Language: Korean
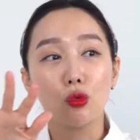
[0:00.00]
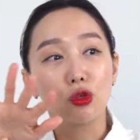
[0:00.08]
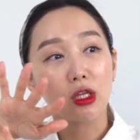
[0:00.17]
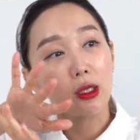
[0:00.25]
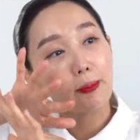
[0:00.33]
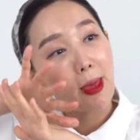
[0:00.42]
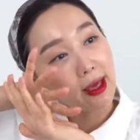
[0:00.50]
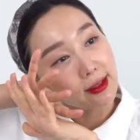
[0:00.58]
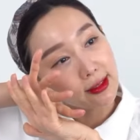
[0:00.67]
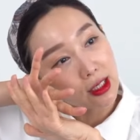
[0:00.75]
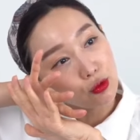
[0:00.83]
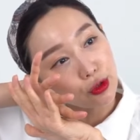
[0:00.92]
우리는
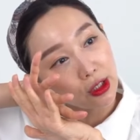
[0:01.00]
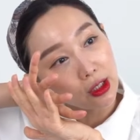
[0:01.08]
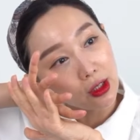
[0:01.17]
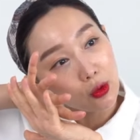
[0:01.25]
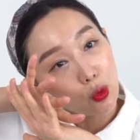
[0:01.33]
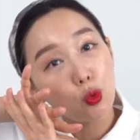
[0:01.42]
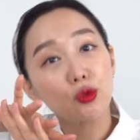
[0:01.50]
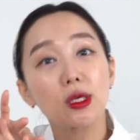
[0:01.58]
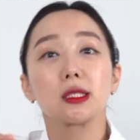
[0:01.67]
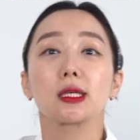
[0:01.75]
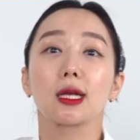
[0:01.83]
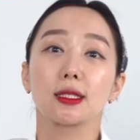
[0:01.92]
베개 자국이 오후
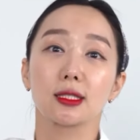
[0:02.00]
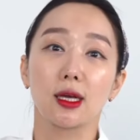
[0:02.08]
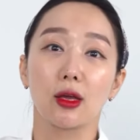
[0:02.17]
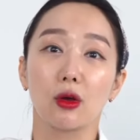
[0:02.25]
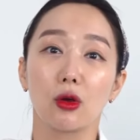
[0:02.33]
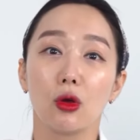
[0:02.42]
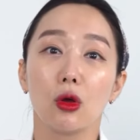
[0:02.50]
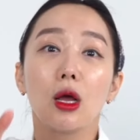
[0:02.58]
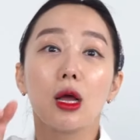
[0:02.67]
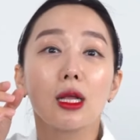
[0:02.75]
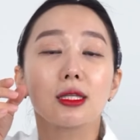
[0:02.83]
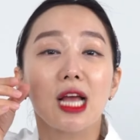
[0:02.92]
3시까지 가요.
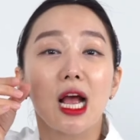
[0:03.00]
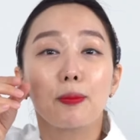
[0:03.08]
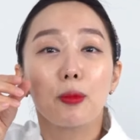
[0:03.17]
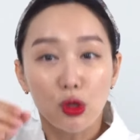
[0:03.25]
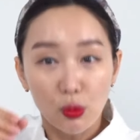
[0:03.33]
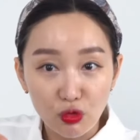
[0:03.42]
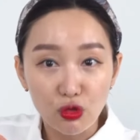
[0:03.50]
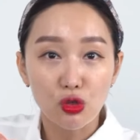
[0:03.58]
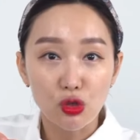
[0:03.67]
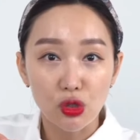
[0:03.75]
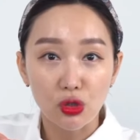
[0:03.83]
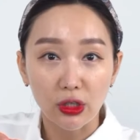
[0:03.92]
아하. 장벽이
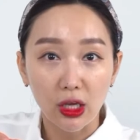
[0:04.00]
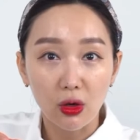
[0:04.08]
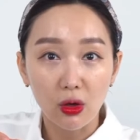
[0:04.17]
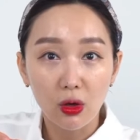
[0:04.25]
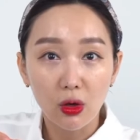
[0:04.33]
무너져서 그래요.